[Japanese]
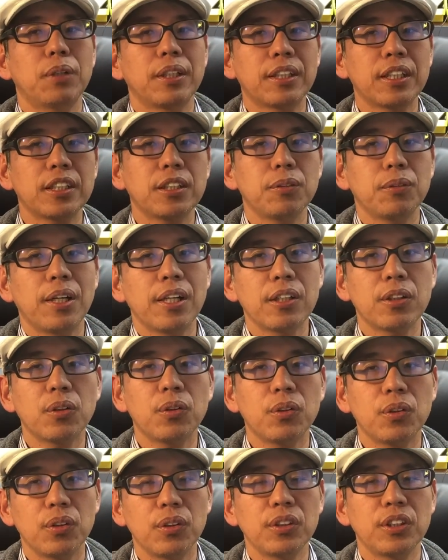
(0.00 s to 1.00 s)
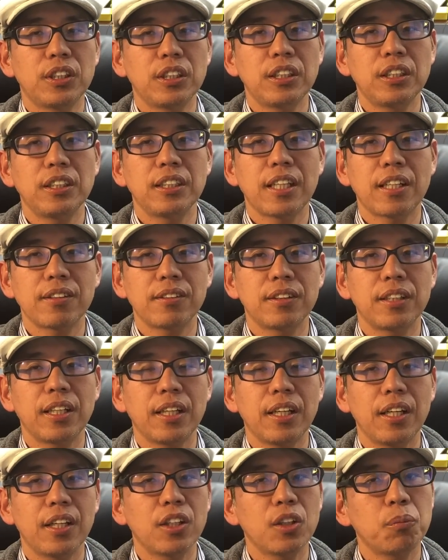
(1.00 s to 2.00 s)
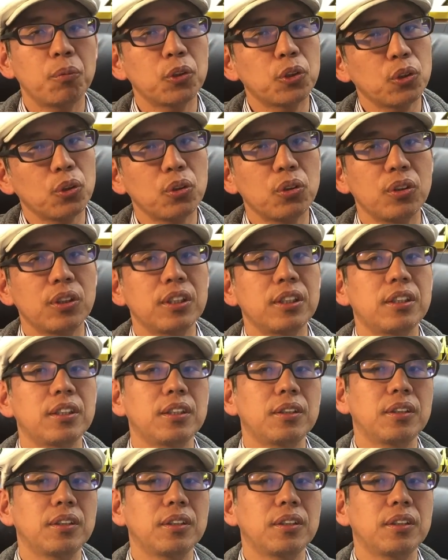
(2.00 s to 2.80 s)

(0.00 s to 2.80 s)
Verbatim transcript: 私割と自信あるんだけれどもちょっとに